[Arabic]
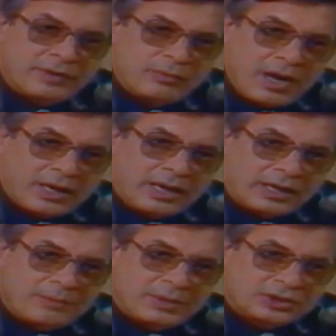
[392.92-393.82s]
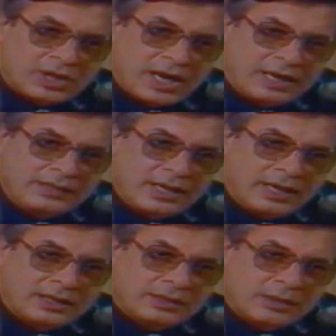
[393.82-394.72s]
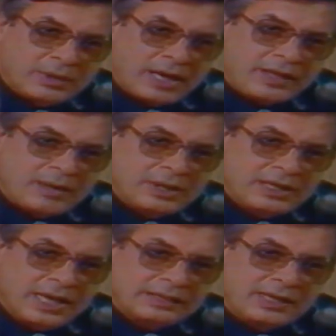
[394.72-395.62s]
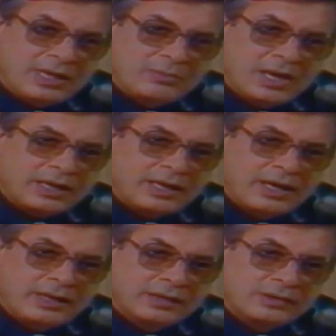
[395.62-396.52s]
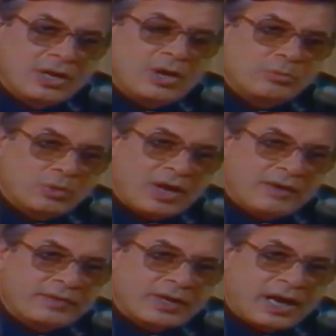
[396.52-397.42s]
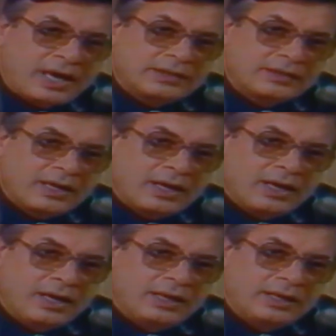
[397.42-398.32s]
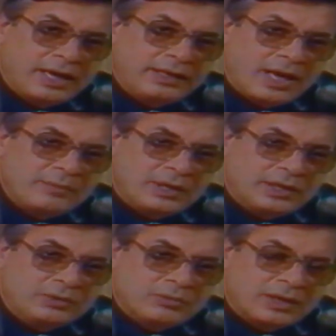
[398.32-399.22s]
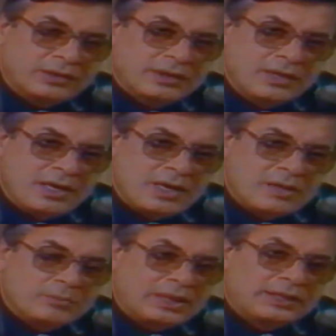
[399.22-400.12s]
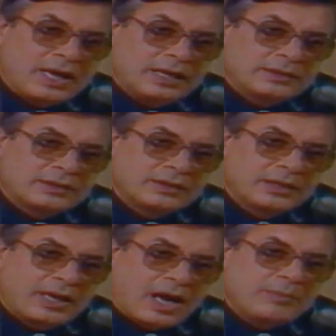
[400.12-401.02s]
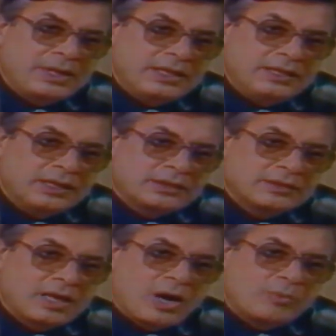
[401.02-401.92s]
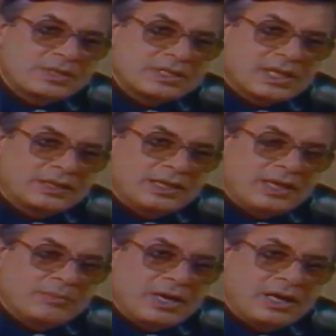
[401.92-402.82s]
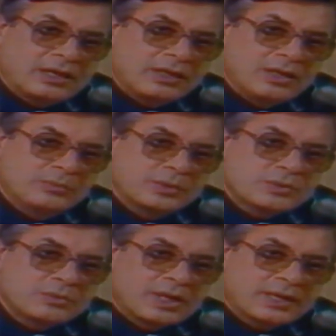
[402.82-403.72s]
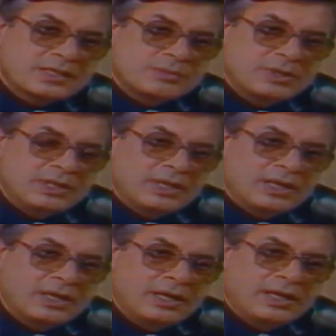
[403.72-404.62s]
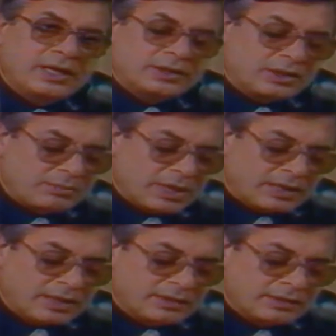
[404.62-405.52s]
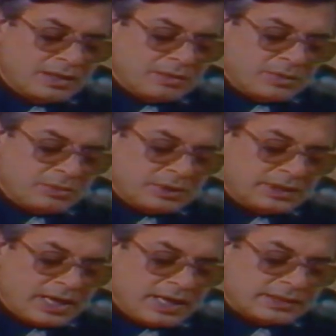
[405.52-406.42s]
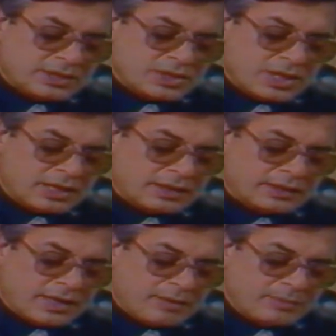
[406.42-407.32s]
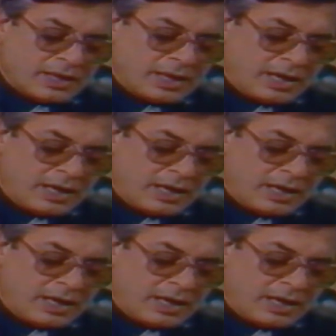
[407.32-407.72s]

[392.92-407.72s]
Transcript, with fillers: في الواقع كما شاهدنا أن بعض عمليات الإعمار كانت مرافقة حتى لأيام العدوان بدأت عملية أو مسيرة الإعمار بصورة رسمية اعتبارا من بداية الشهر الرابع